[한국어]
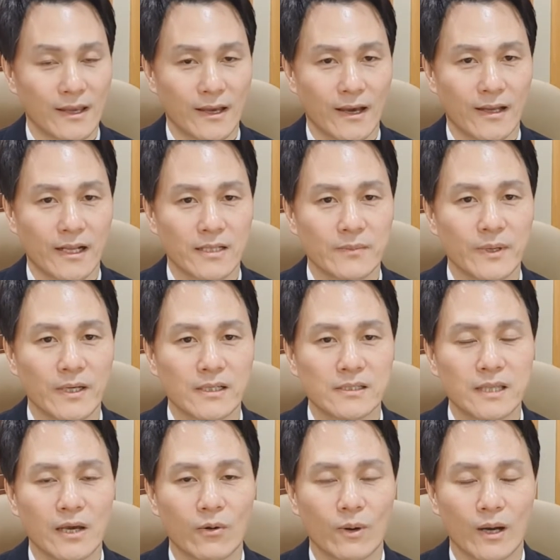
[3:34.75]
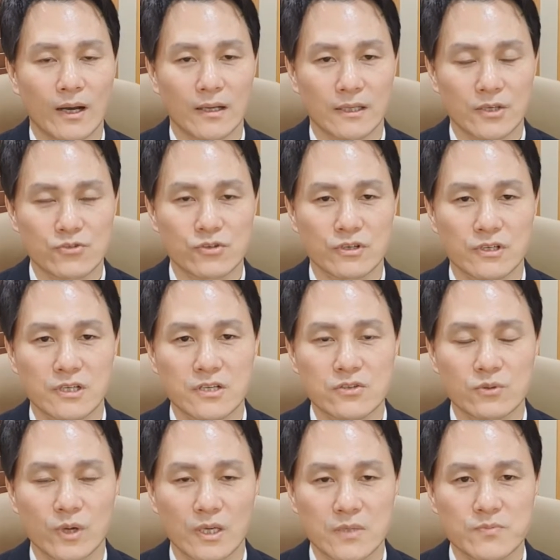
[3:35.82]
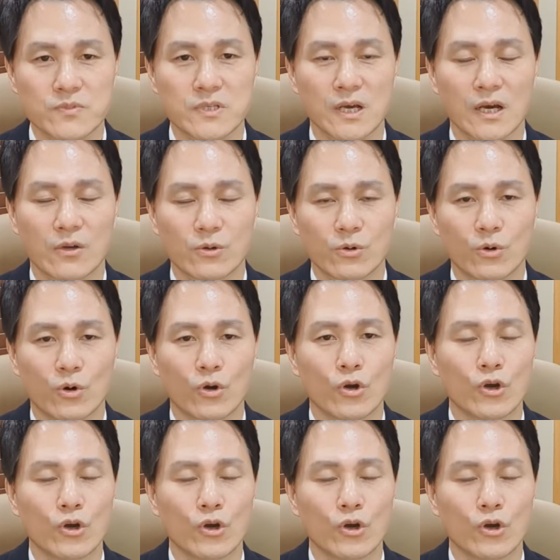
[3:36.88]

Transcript: 하나님의 은혜와 예수 그리스도의 십자가로